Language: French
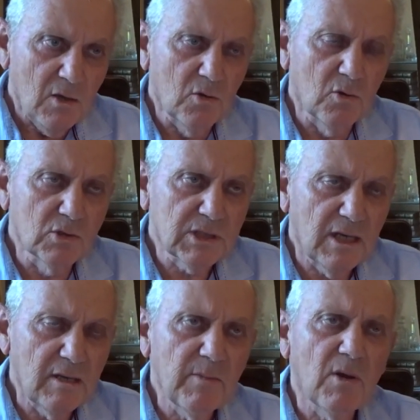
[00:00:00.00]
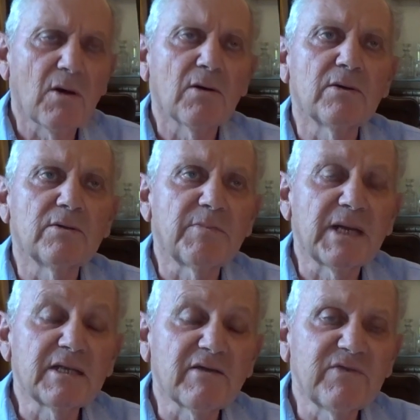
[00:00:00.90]
Autre élément euh,
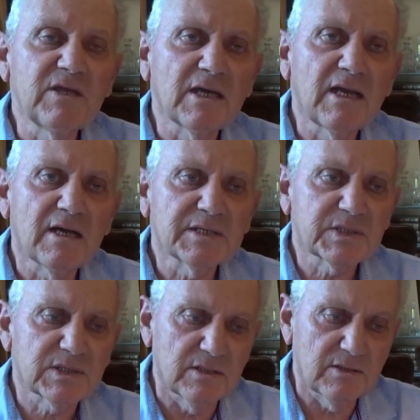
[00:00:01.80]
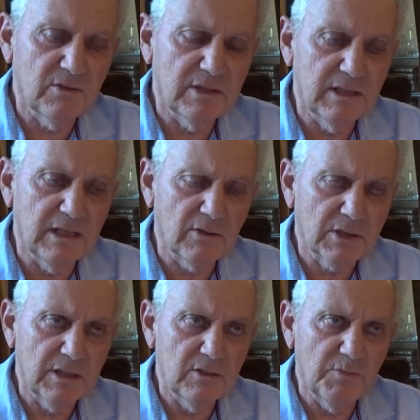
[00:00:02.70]
plein d'avenir, hélas, des
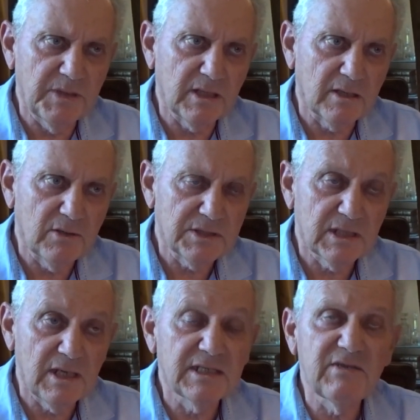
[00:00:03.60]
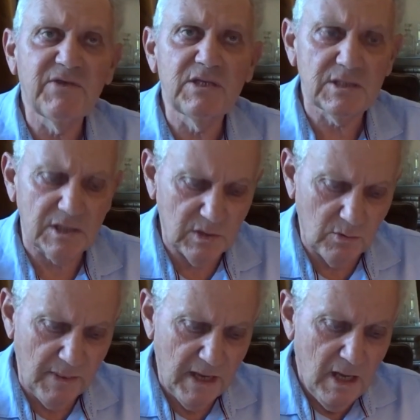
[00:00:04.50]
doctrines de Pythagore, c'est la
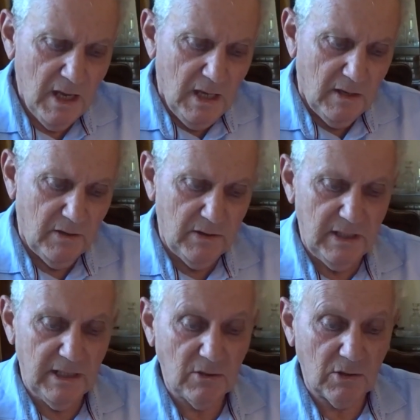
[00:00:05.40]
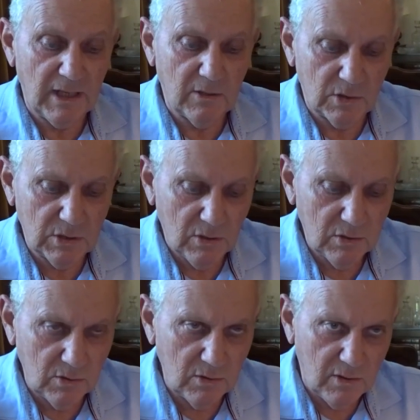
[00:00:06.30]
divinisation. Euh, il est en quelque
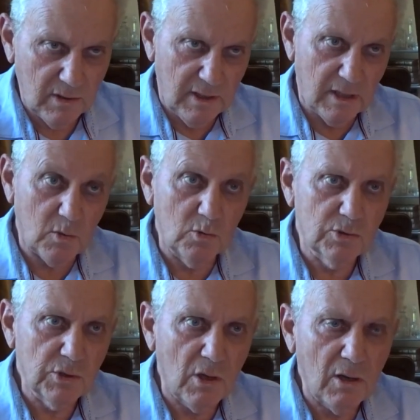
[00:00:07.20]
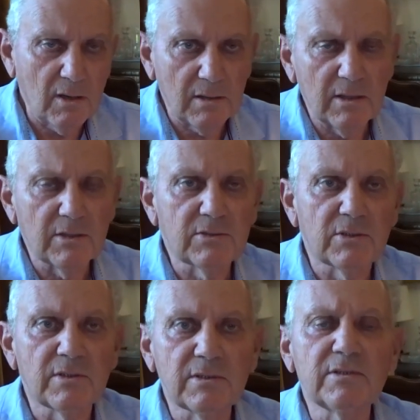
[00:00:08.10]
sorte un concurrent
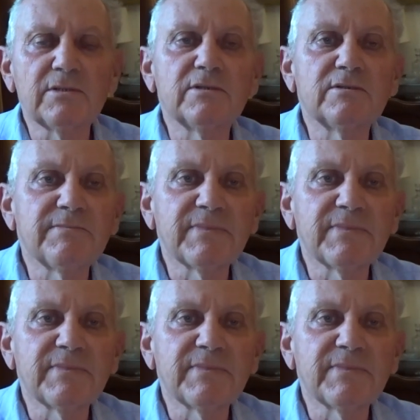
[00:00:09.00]
euh,